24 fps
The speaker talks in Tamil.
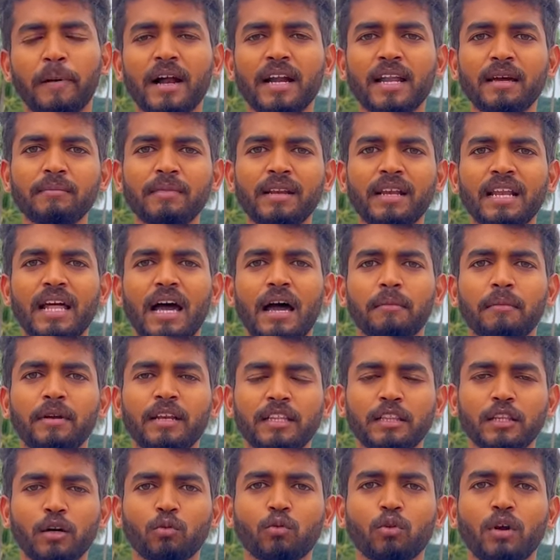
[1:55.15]
பணம்
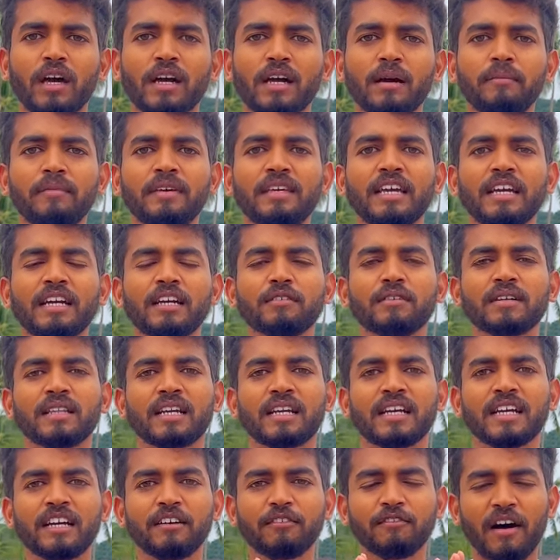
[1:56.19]
இல்லாமல் இந்த உலகம்
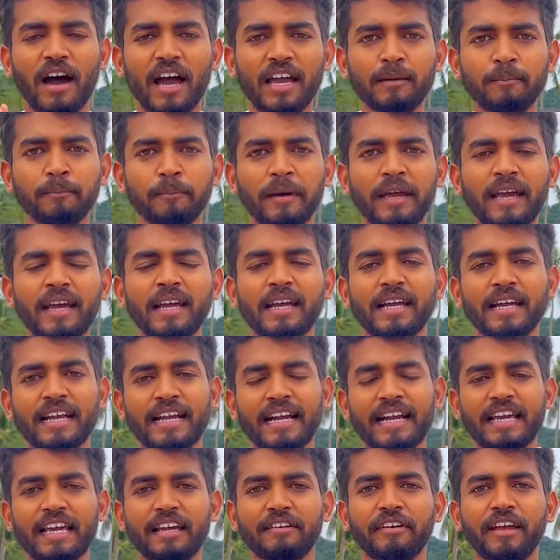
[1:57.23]
இயங்குவதற்கு வாய்ப்பே
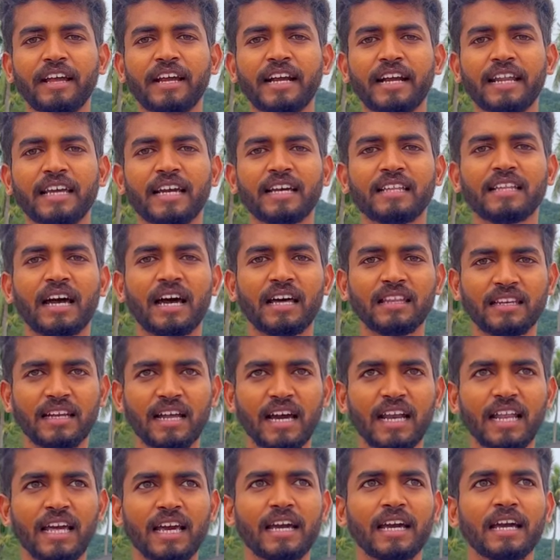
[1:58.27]
கிடையவே கிடையாது
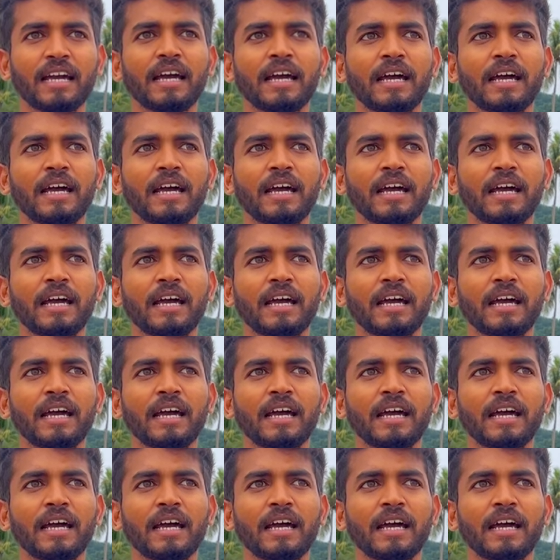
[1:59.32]
அதனால்